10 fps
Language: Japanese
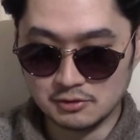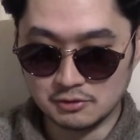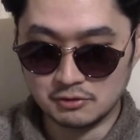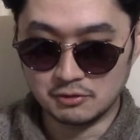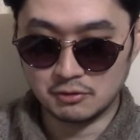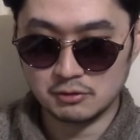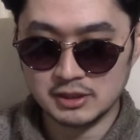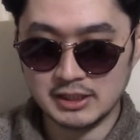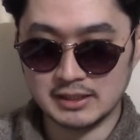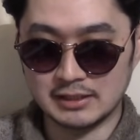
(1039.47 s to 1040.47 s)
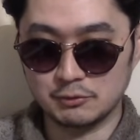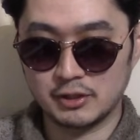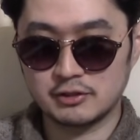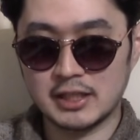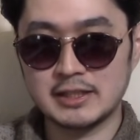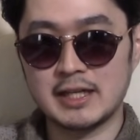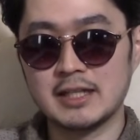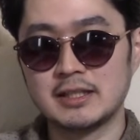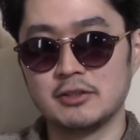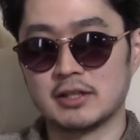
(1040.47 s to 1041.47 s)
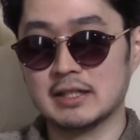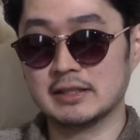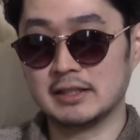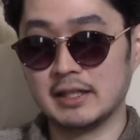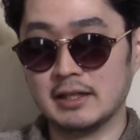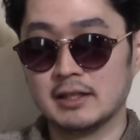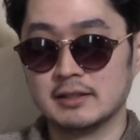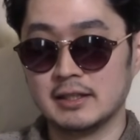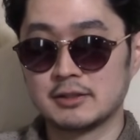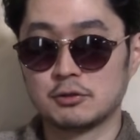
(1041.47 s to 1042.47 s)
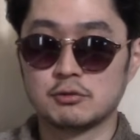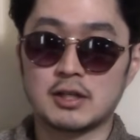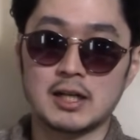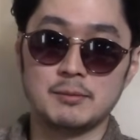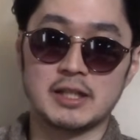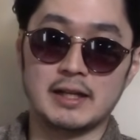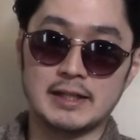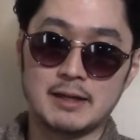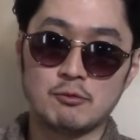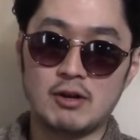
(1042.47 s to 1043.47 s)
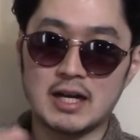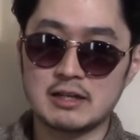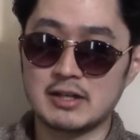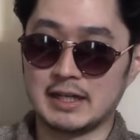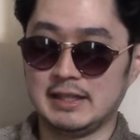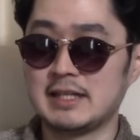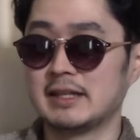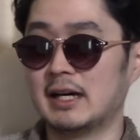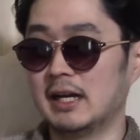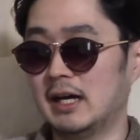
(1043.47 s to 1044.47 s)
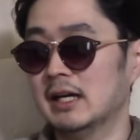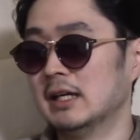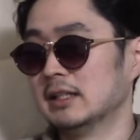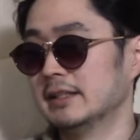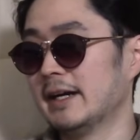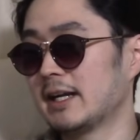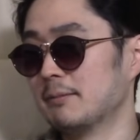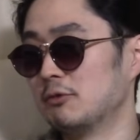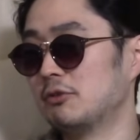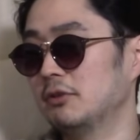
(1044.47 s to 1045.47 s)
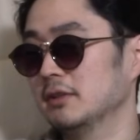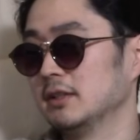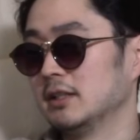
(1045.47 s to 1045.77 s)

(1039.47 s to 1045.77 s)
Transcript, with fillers: その本人がどれくらい悩んでるかなんて、ね、外から見たら誰も分かるわけないんだから。だからも